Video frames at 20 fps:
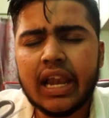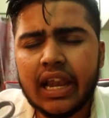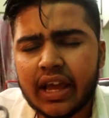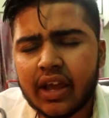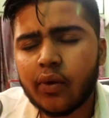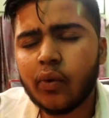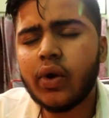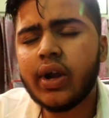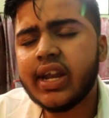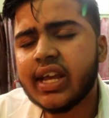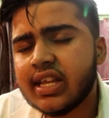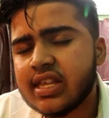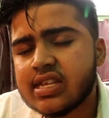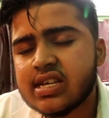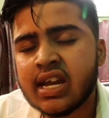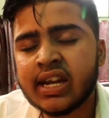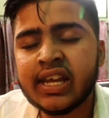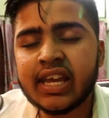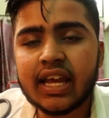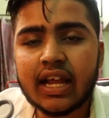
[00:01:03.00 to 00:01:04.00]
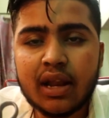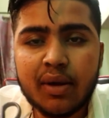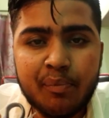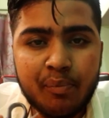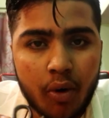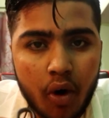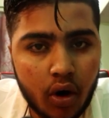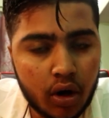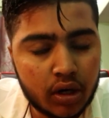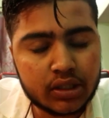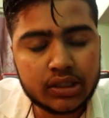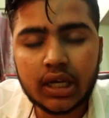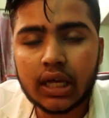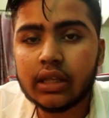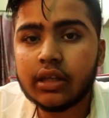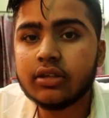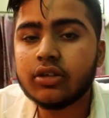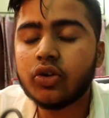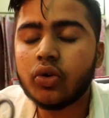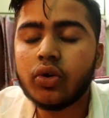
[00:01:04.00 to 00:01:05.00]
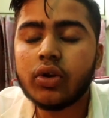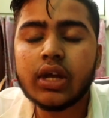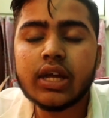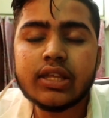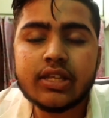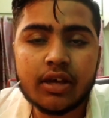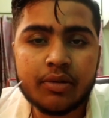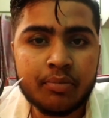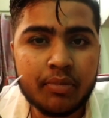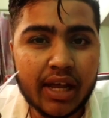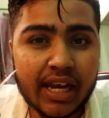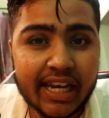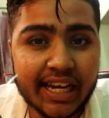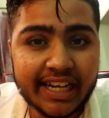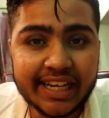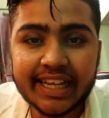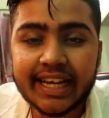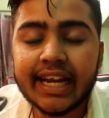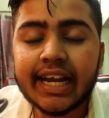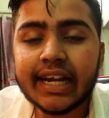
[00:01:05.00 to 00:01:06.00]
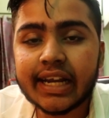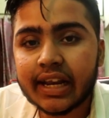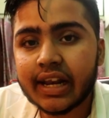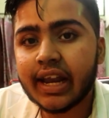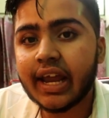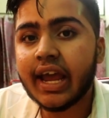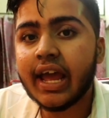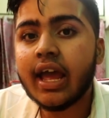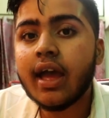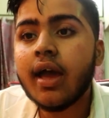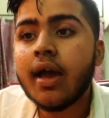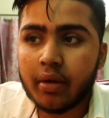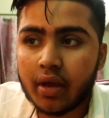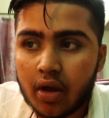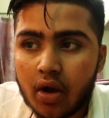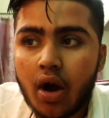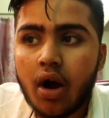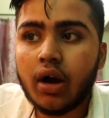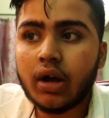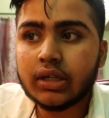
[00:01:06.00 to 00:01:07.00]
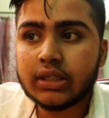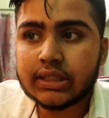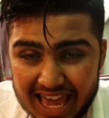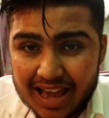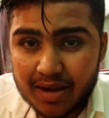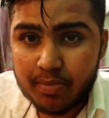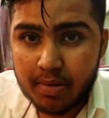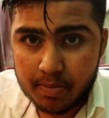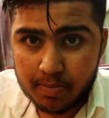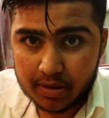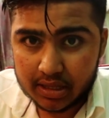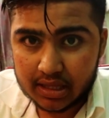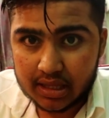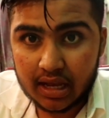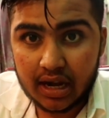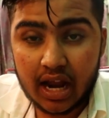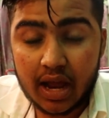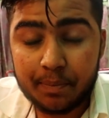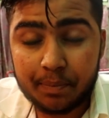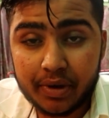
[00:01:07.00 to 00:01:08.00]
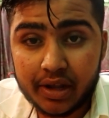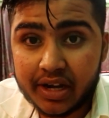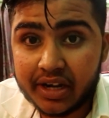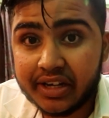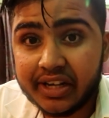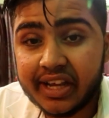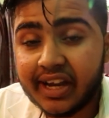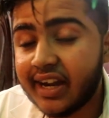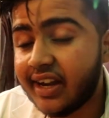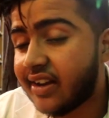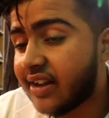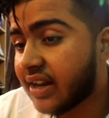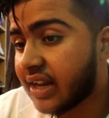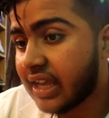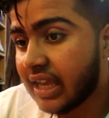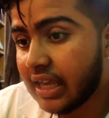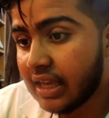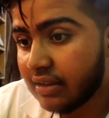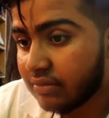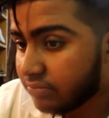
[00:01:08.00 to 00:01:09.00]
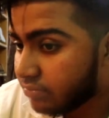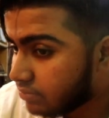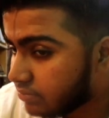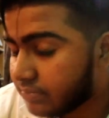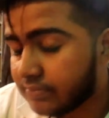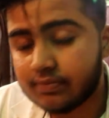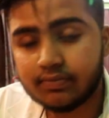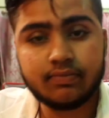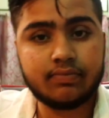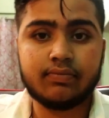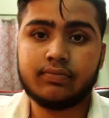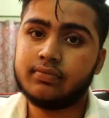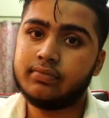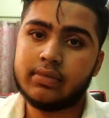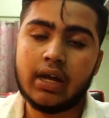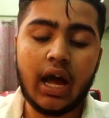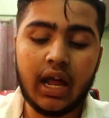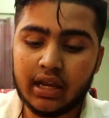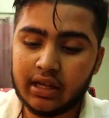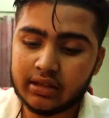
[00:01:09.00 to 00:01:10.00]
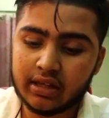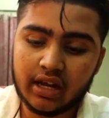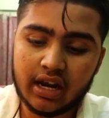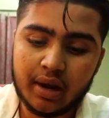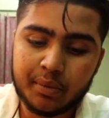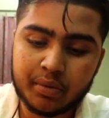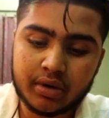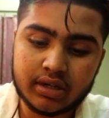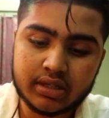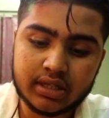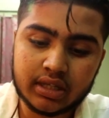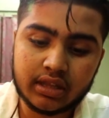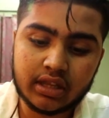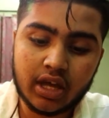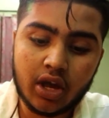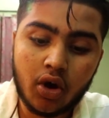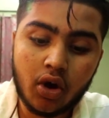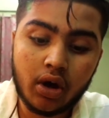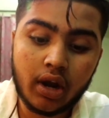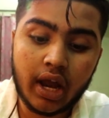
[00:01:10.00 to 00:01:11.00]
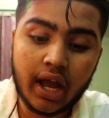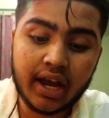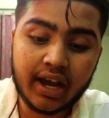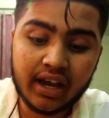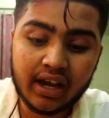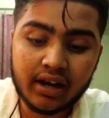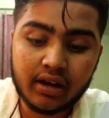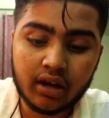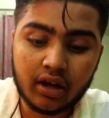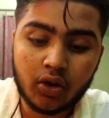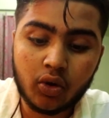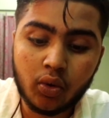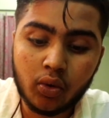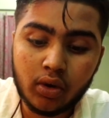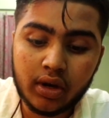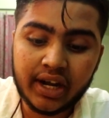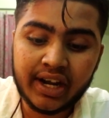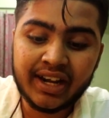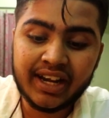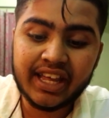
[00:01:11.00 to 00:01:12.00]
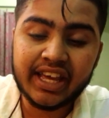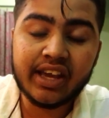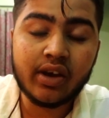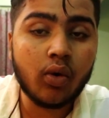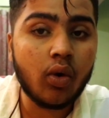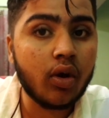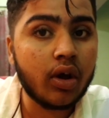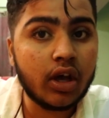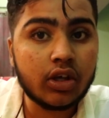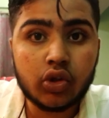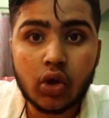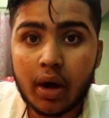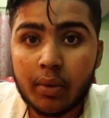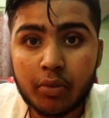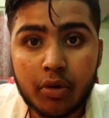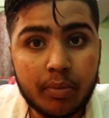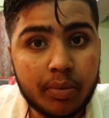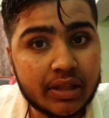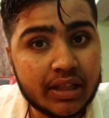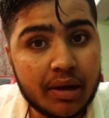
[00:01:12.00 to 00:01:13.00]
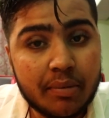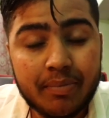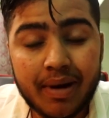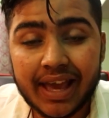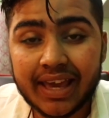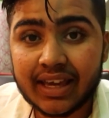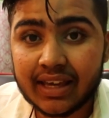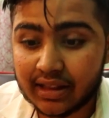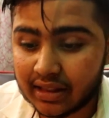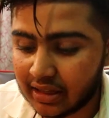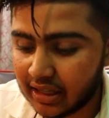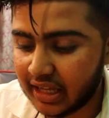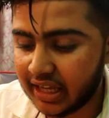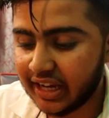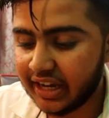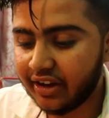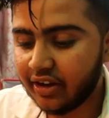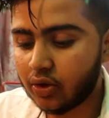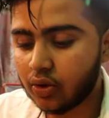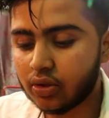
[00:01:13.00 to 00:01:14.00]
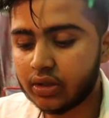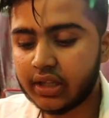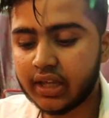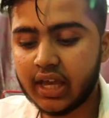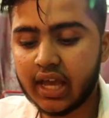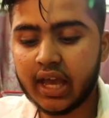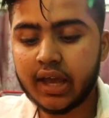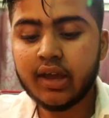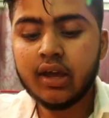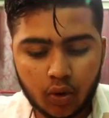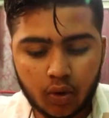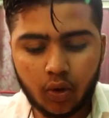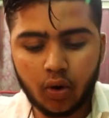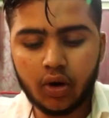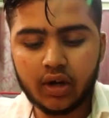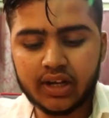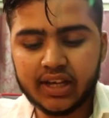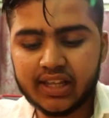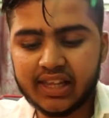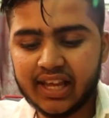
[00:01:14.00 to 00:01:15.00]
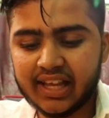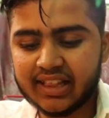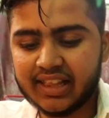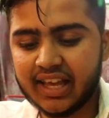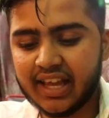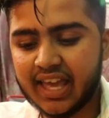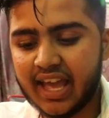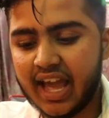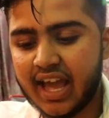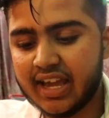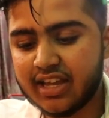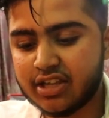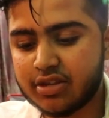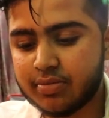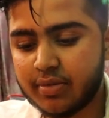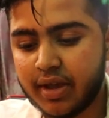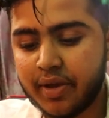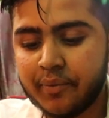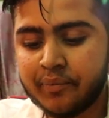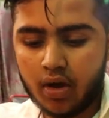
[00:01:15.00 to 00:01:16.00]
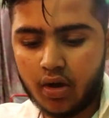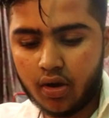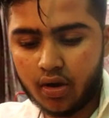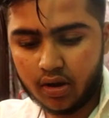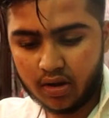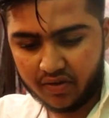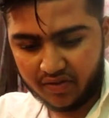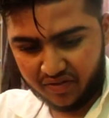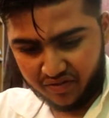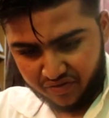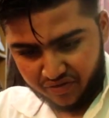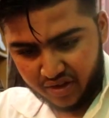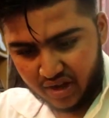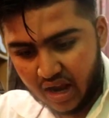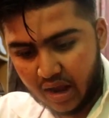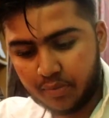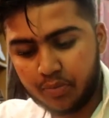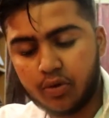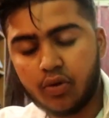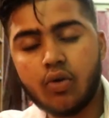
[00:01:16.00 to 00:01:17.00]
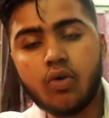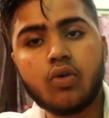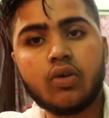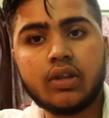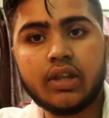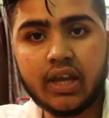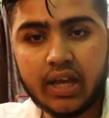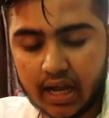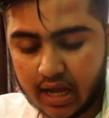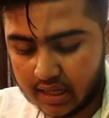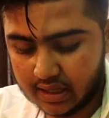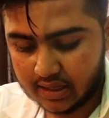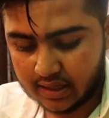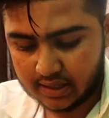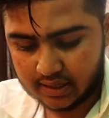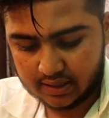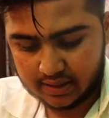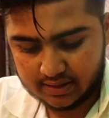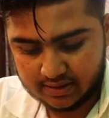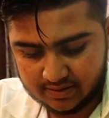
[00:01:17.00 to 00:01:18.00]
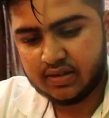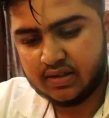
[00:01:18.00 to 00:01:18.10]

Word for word: लिक्विड इंजन के लिए बहुत ज्यादा जरूरी है जिनमें रेडिएटर है बिकॉज एक भी पत्थर आपके रेडिएटर की हालत खराब कर सकता है और अगर कूलेंट लीक हो गया तो आपको पता बाइक कितनी हीट होती है तो खोल के देखते हैं क्या है इसमें और फिर आप लोगों को दिखाते हैं